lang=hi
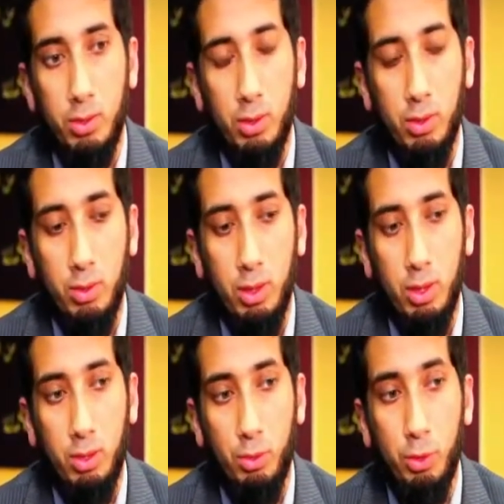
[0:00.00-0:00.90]

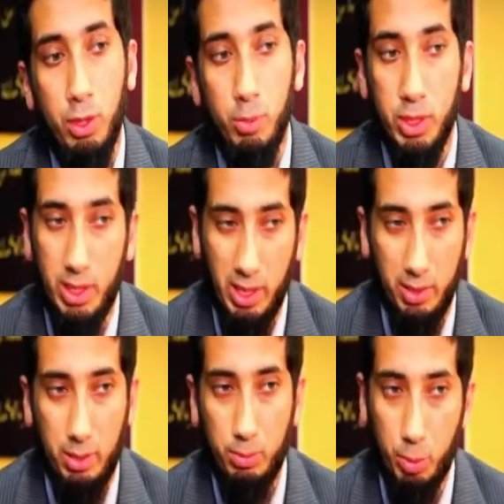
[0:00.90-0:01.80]
तो uh, उन्होंने मुझे
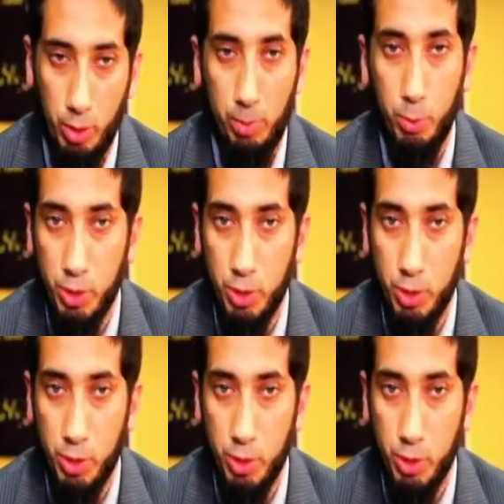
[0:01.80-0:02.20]
थोड़ा